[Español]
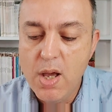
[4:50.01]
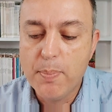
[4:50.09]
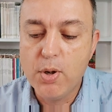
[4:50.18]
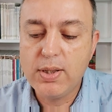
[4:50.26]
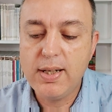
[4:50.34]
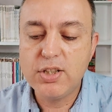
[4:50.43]

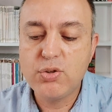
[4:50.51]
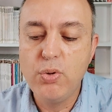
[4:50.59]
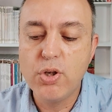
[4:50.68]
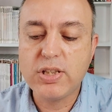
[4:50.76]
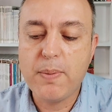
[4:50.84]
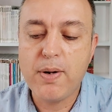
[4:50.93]
porque el
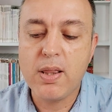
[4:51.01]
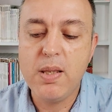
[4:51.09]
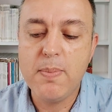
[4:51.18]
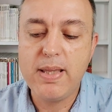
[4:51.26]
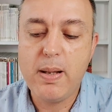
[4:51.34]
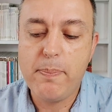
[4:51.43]
escudo está por
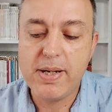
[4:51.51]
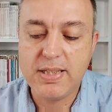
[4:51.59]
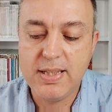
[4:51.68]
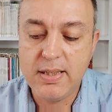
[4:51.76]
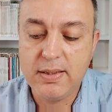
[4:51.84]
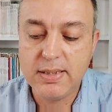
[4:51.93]
encima del
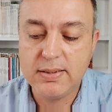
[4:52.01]
presidente,